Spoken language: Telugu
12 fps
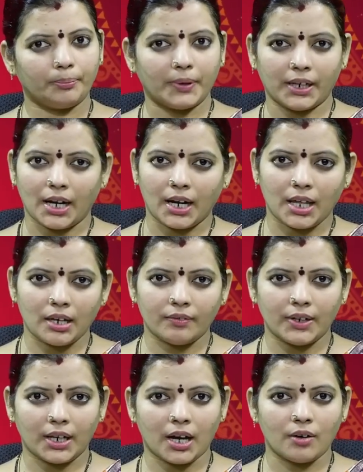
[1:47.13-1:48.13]
ప్రయాణాల
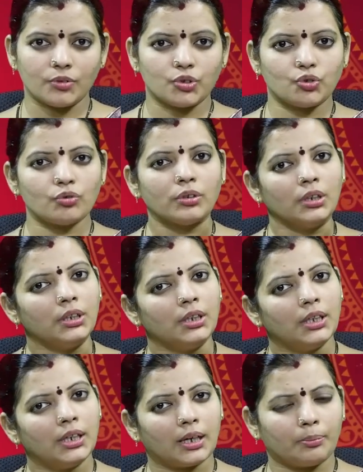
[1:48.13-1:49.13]
వల్ల కావచ్చు
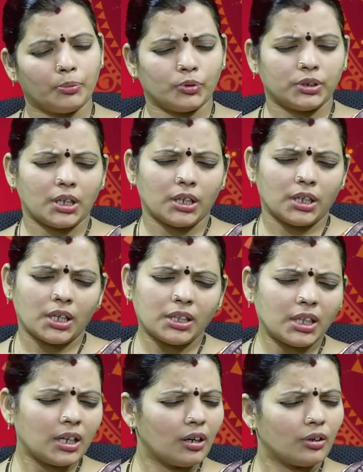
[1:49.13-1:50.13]
లేకపోతే
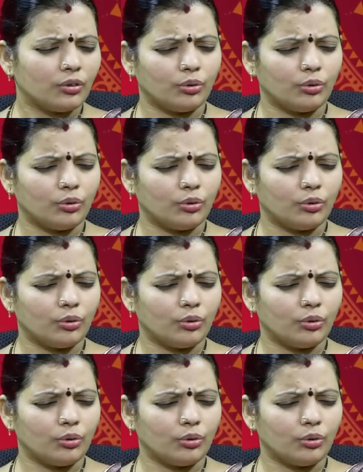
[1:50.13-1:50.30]
ఏదైనా